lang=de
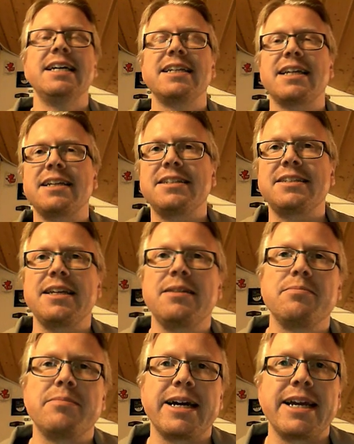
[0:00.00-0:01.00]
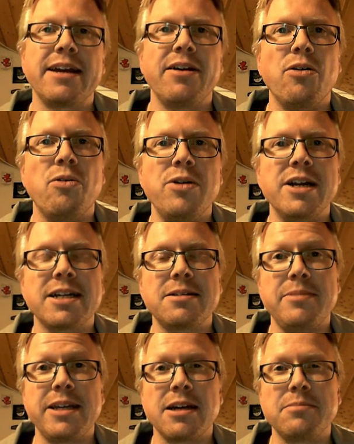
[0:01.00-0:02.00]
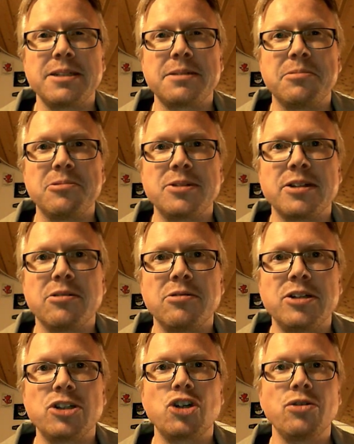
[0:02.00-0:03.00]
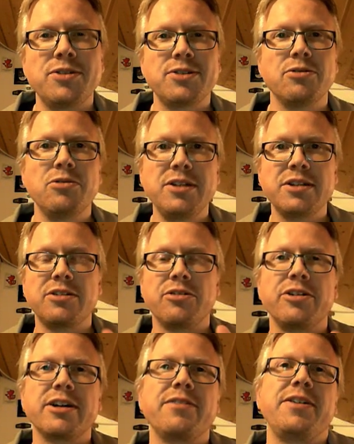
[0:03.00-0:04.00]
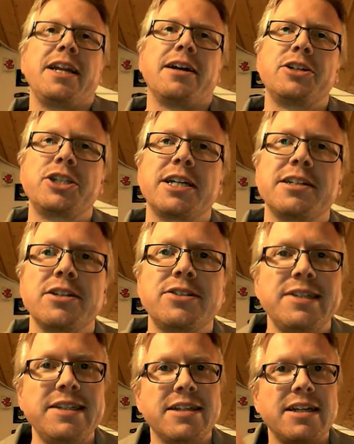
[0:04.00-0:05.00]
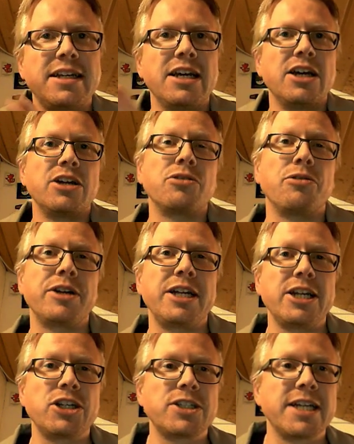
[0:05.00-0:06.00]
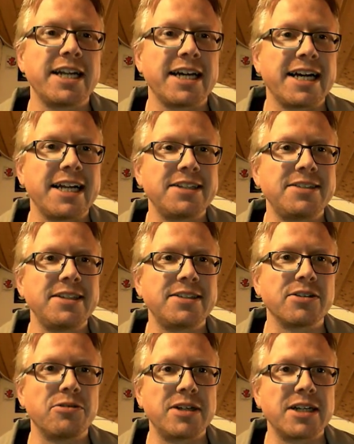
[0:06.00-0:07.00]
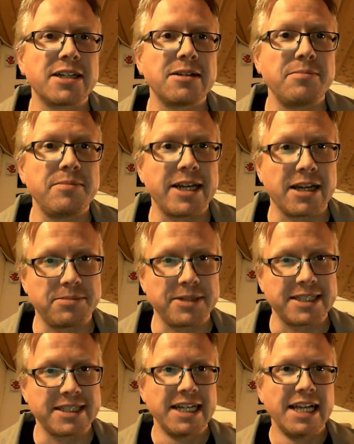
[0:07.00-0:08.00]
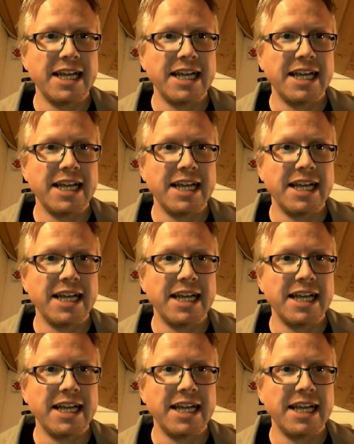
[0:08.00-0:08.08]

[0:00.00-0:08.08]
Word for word: dann ist eben bei 100 Megabit pro Sekunde Schluss und neuere WLAN-Standards sind dann deutlich schneller als diese 100 Megabit.